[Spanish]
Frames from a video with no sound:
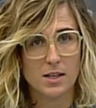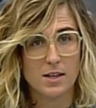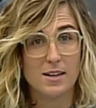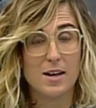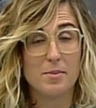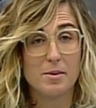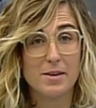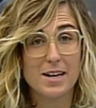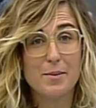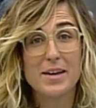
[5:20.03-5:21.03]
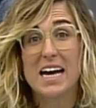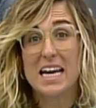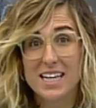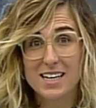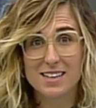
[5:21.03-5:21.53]
La primera
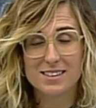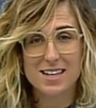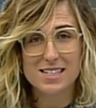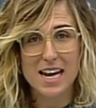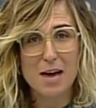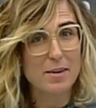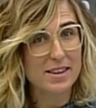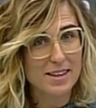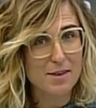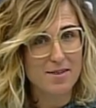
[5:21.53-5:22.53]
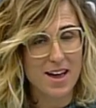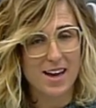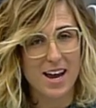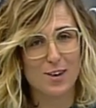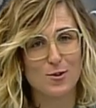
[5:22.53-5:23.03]
vijanera tras la
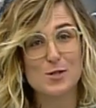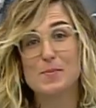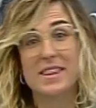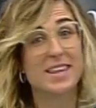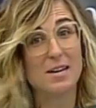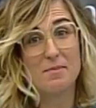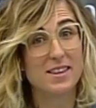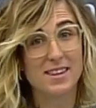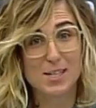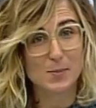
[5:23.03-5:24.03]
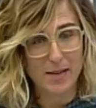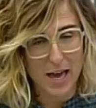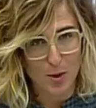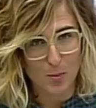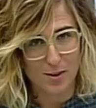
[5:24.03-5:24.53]
pandemia era algo especialmente
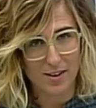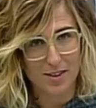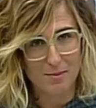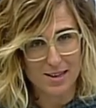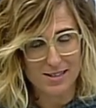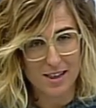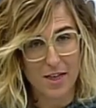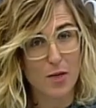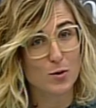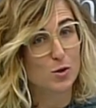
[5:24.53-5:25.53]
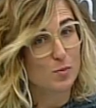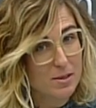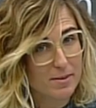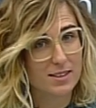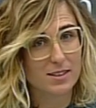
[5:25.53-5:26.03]
esperado porque además la de
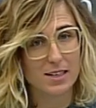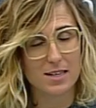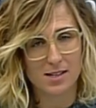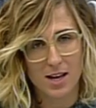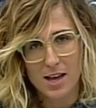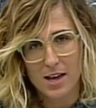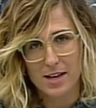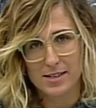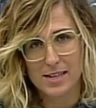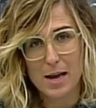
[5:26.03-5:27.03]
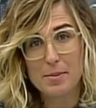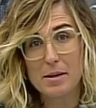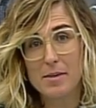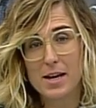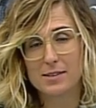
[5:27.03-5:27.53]
2023 es la
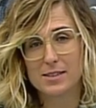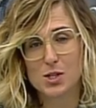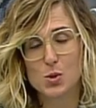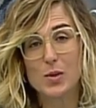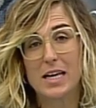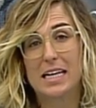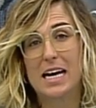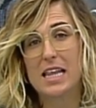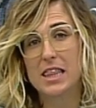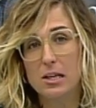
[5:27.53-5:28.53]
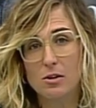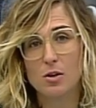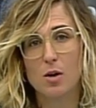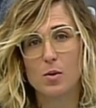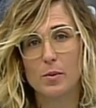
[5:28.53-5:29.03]
primera tras su
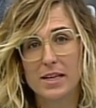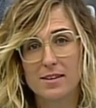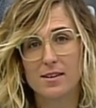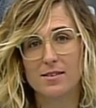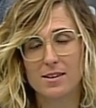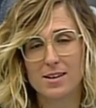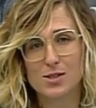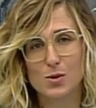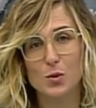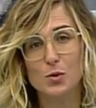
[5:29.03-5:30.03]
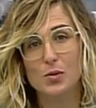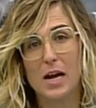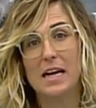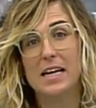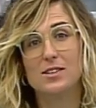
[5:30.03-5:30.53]
declaración como bien de interés
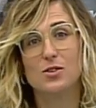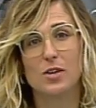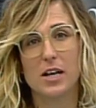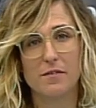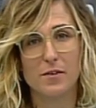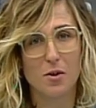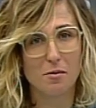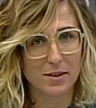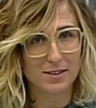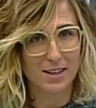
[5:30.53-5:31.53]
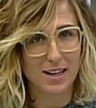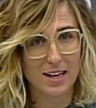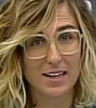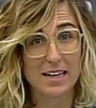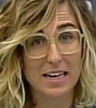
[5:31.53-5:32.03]
cultural etnográfico
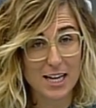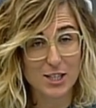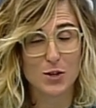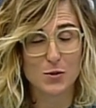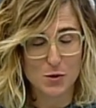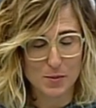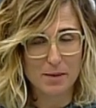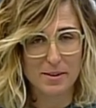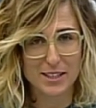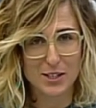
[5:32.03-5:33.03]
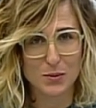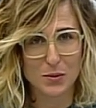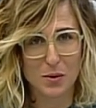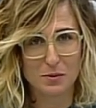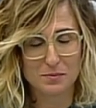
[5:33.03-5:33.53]
inmaterial en el año 2021.